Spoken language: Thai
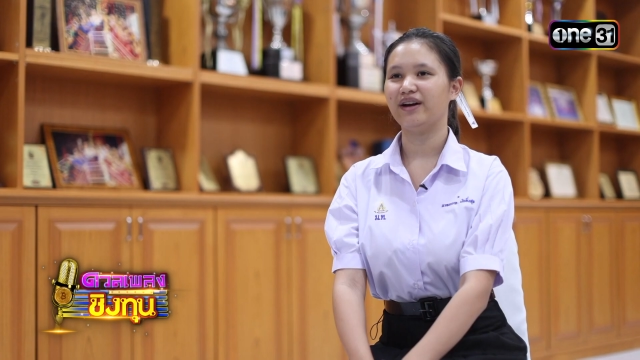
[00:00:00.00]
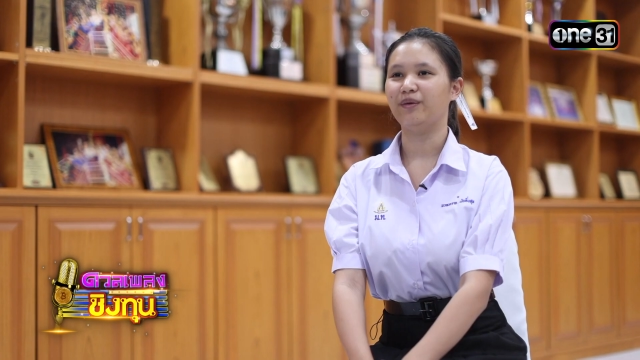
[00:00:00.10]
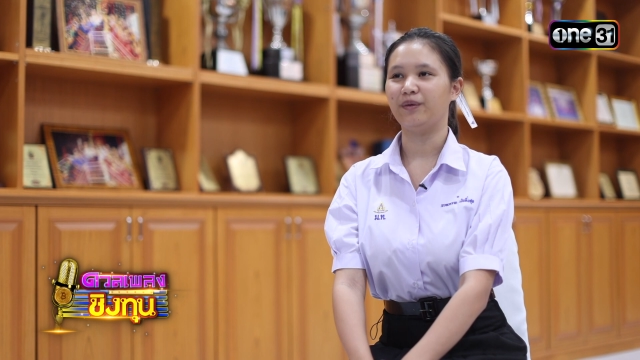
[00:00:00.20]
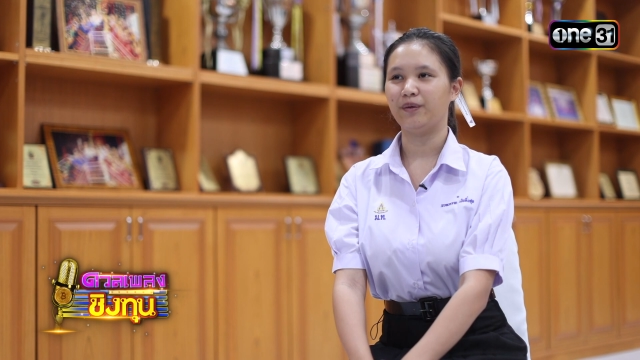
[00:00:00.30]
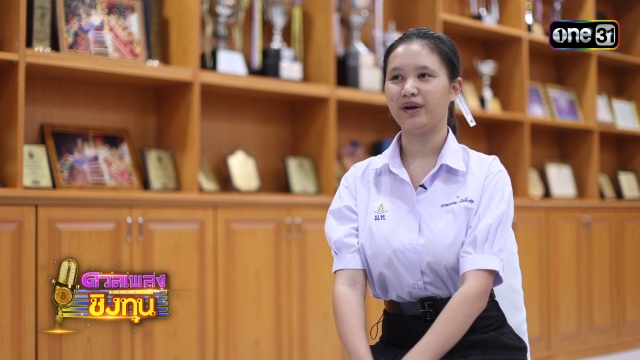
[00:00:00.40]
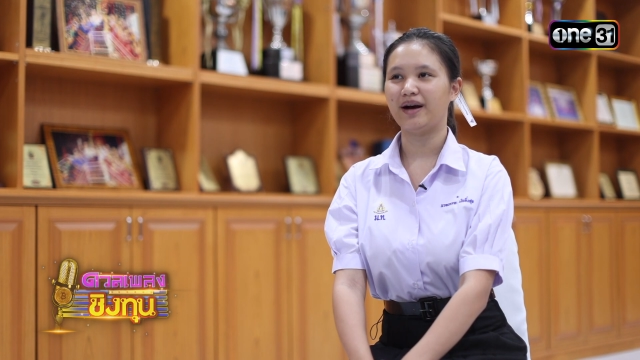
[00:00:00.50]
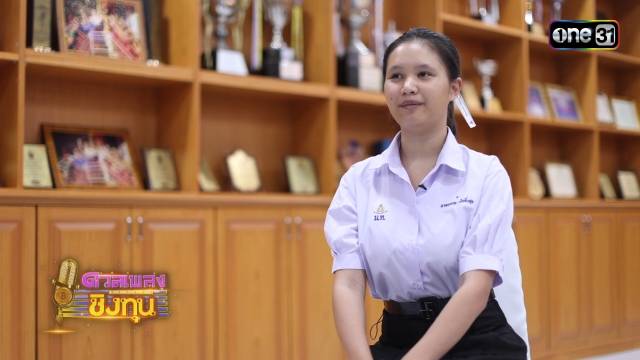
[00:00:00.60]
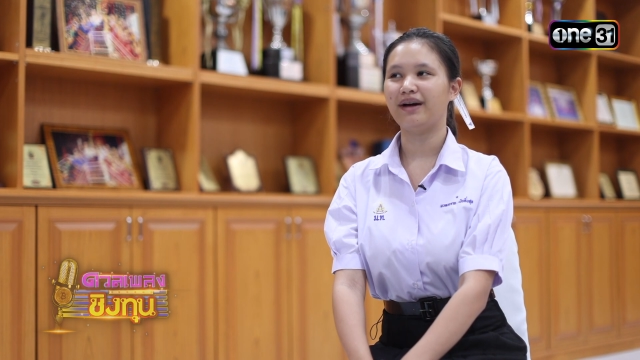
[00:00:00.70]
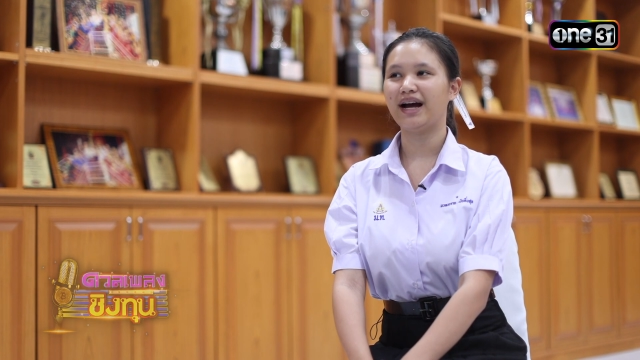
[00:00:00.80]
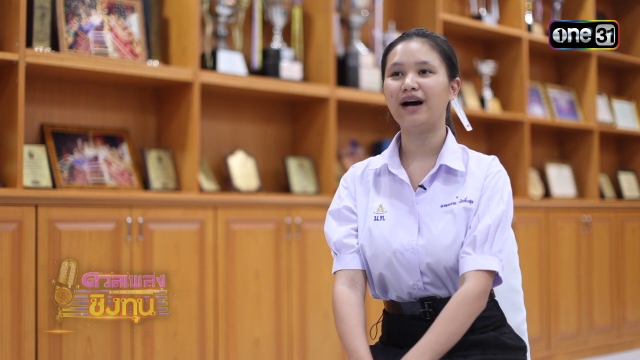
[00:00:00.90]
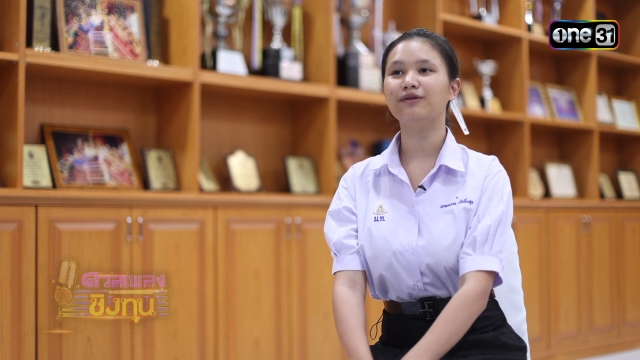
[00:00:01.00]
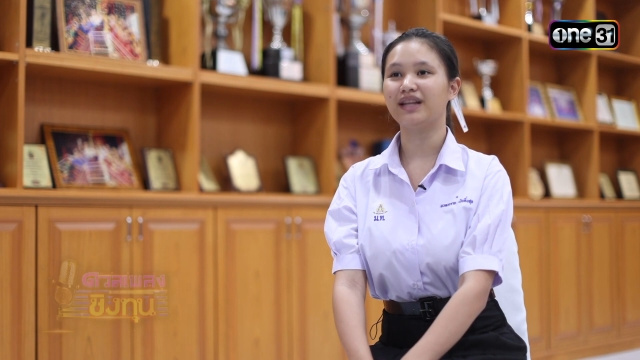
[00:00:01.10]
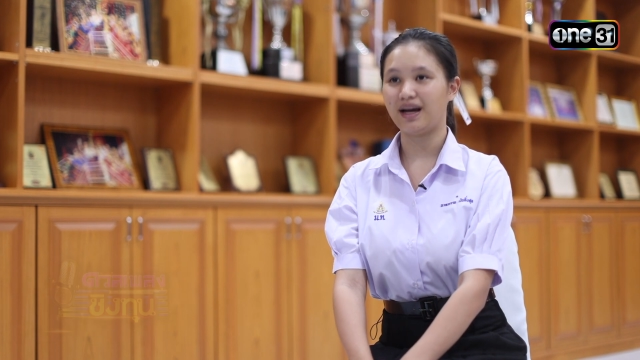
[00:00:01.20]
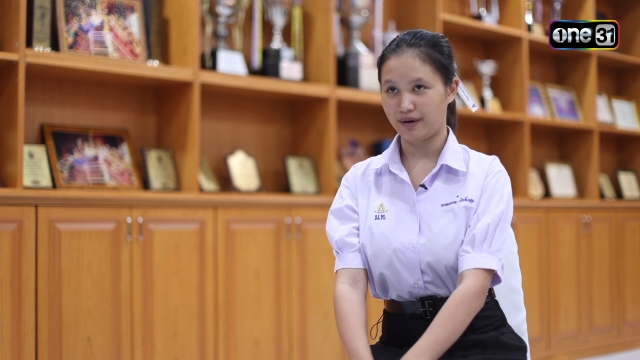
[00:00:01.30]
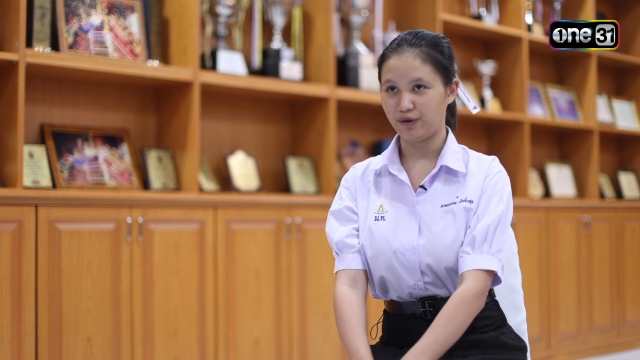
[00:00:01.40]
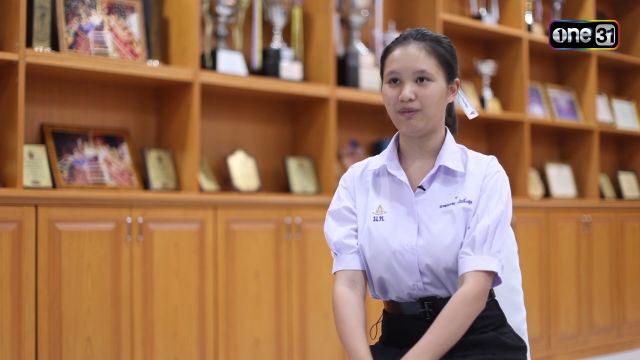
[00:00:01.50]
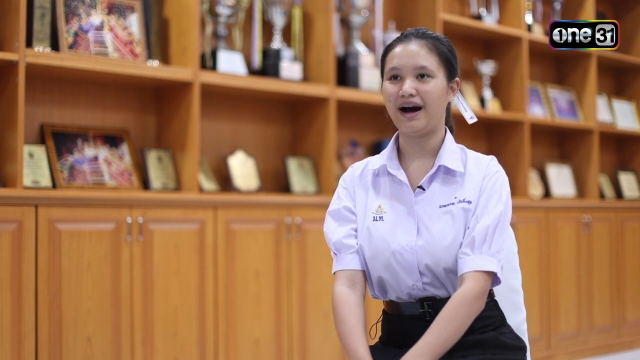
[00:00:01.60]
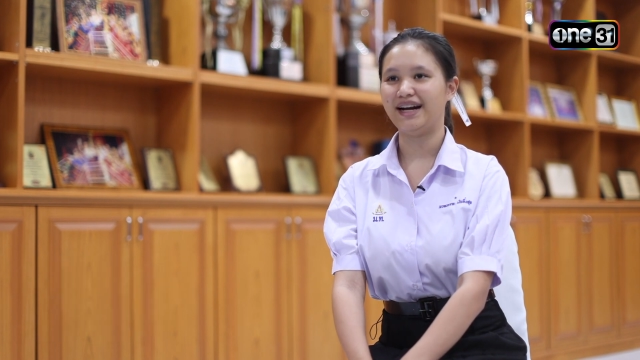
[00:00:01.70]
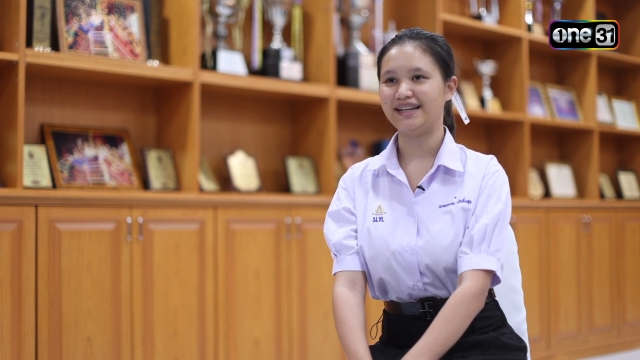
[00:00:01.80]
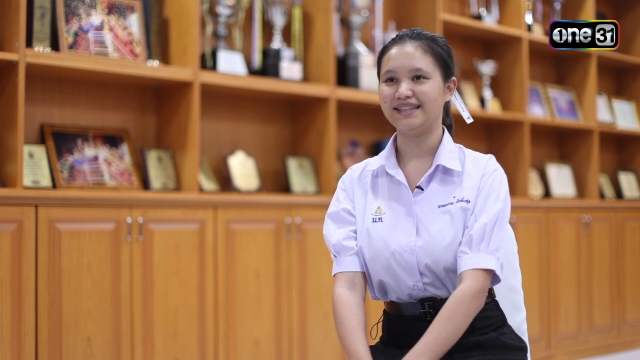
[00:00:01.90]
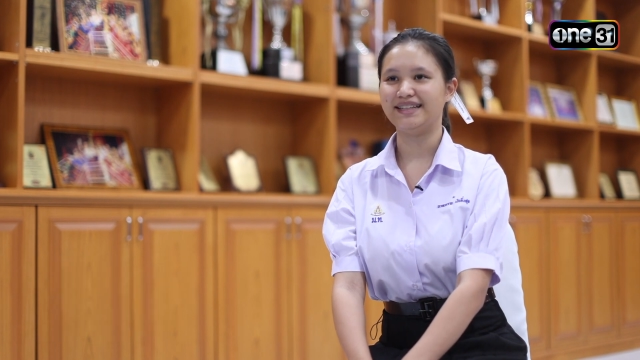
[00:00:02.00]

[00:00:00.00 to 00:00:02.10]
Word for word: หนูยังไม่เข้าเตรียมอนุบาลเล